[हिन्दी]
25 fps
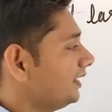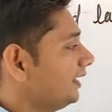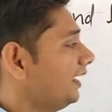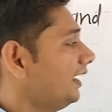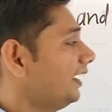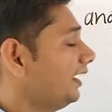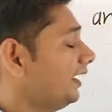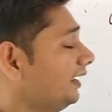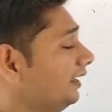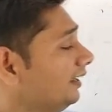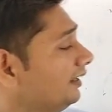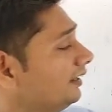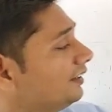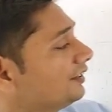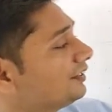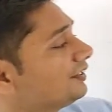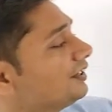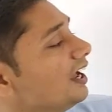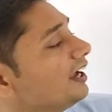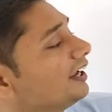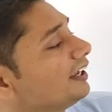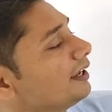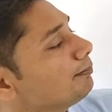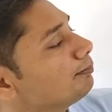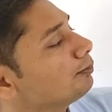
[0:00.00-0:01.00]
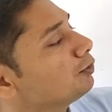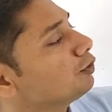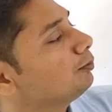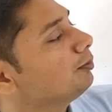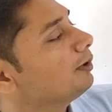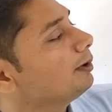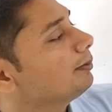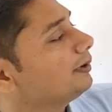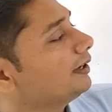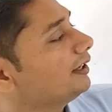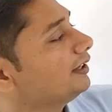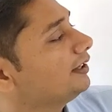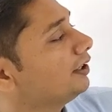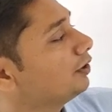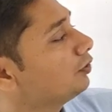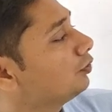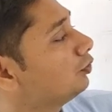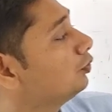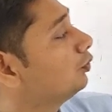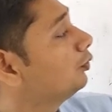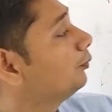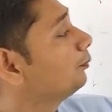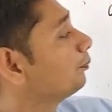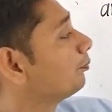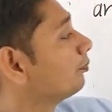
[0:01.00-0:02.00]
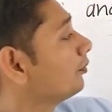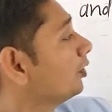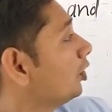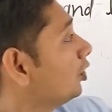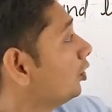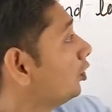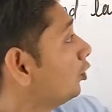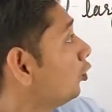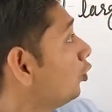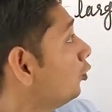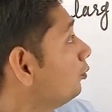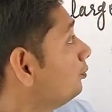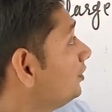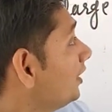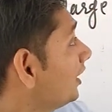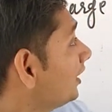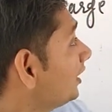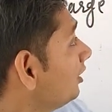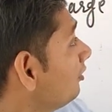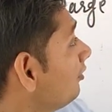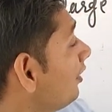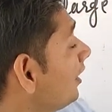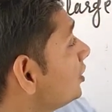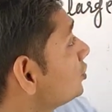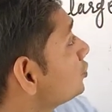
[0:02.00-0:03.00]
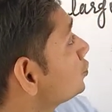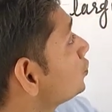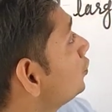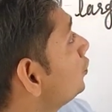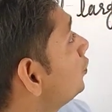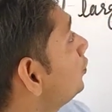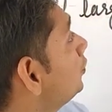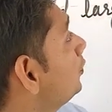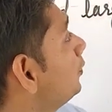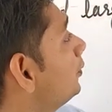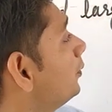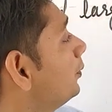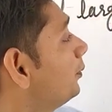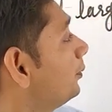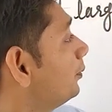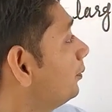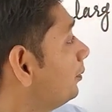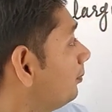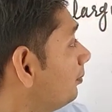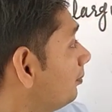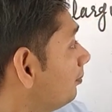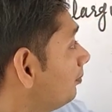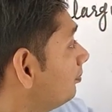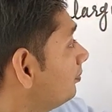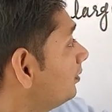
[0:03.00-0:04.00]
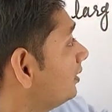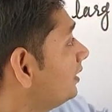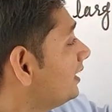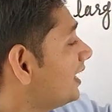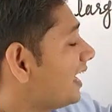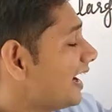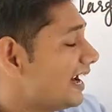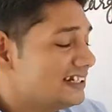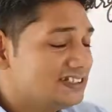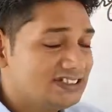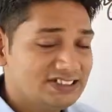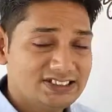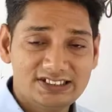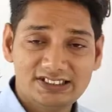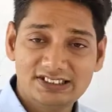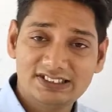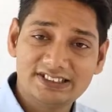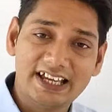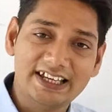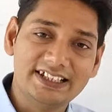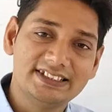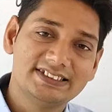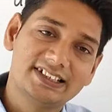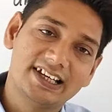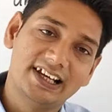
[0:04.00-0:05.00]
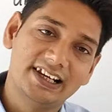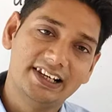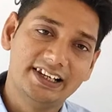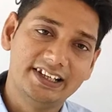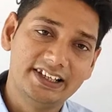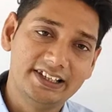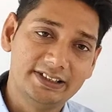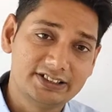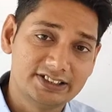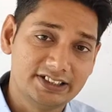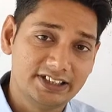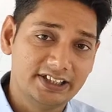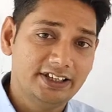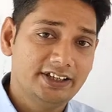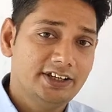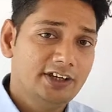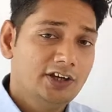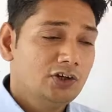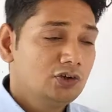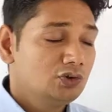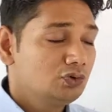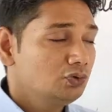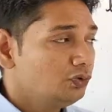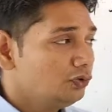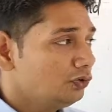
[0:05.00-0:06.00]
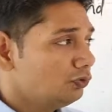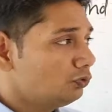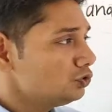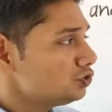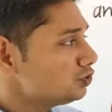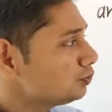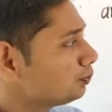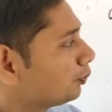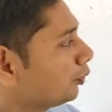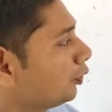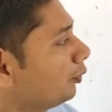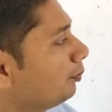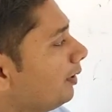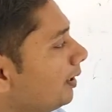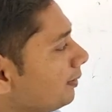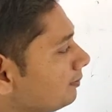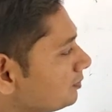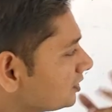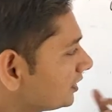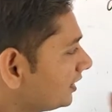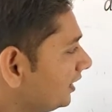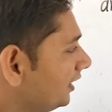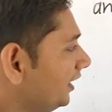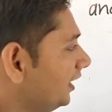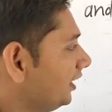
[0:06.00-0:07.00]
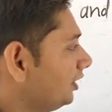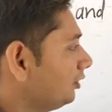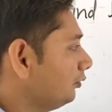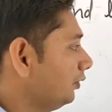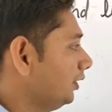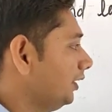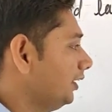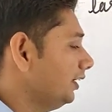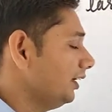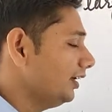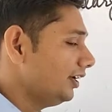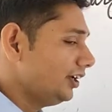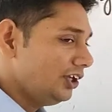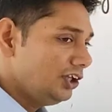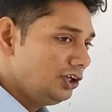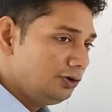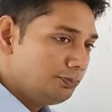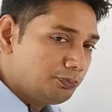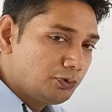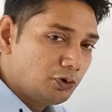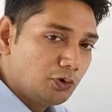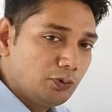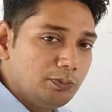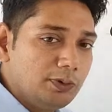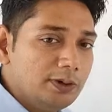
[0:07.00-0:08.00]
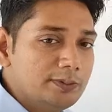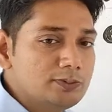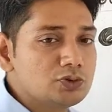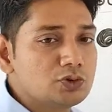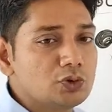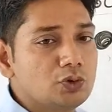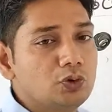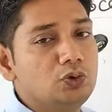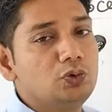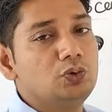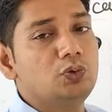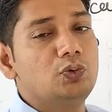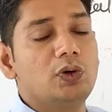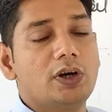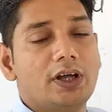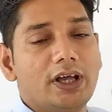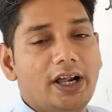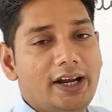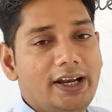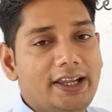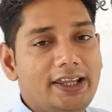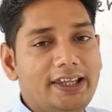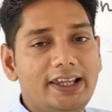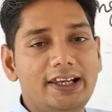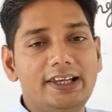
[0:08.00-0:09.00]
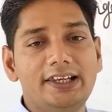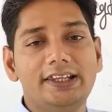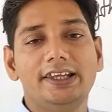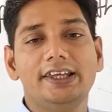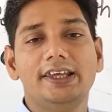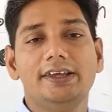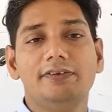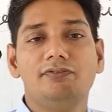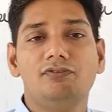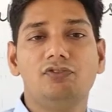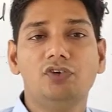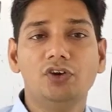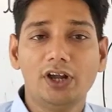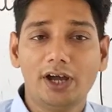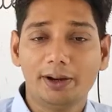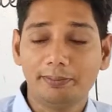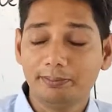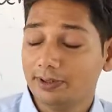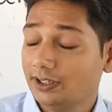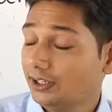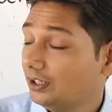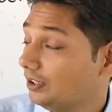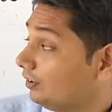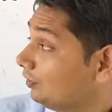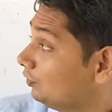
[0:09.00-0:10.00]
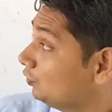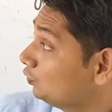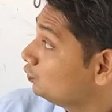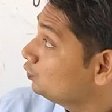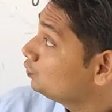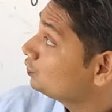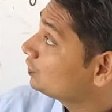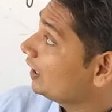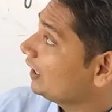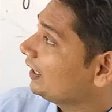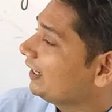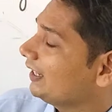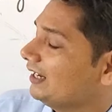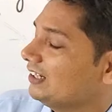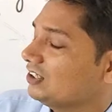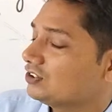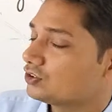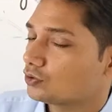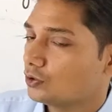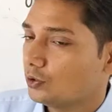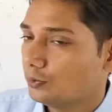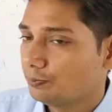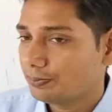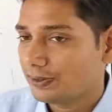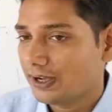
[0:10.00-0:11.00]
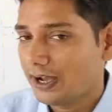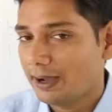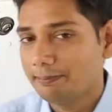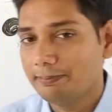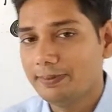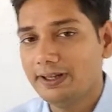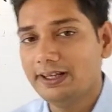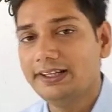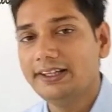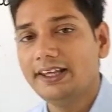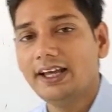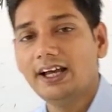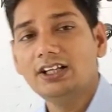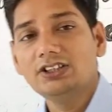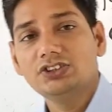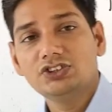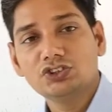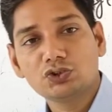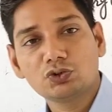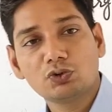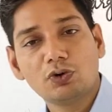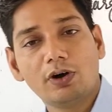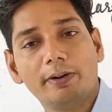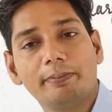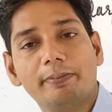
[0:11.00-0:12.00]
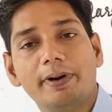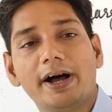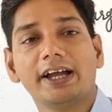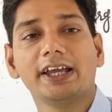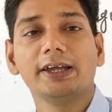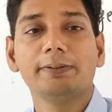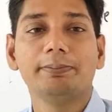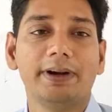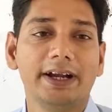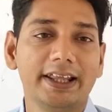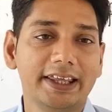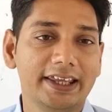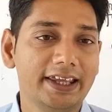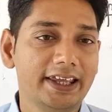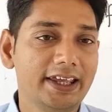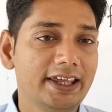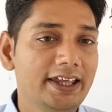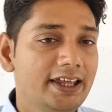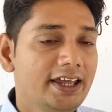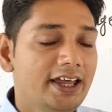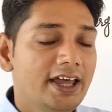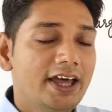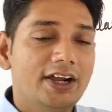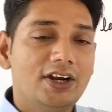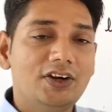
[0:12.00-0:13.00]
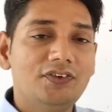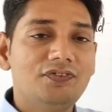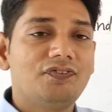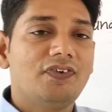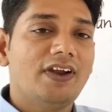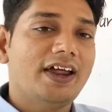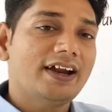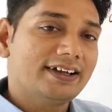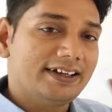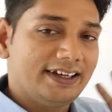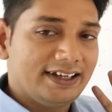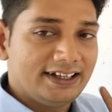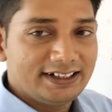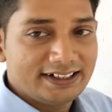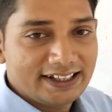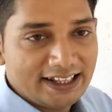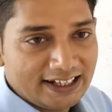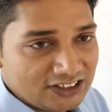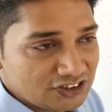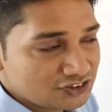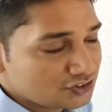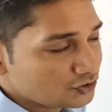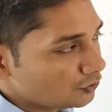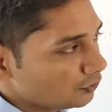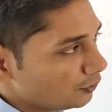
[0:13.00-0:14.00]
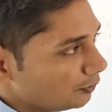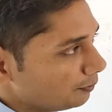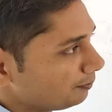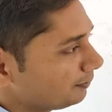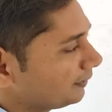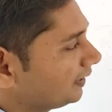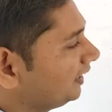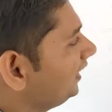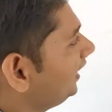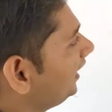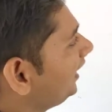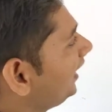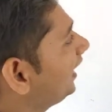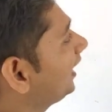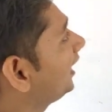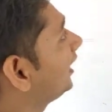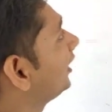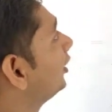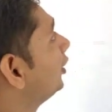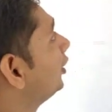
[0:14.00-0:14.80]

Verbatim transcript: हैं क्या क्या प्रॉब्लम है देखो ऑब्जेक्टिव लेंस को लार्ज साइज का लेने से तो कुछ प्रॉब्लम्स क्रिएट हुई इन प्रॉब्लम्स को दूर करने के लिए फिर हमने दूसरा टेलीस्कोप काम में लिया जिसको हम आगे पढ़ेंगे रिफ्लेक्टिंग टेलीस्कोप क्लियर है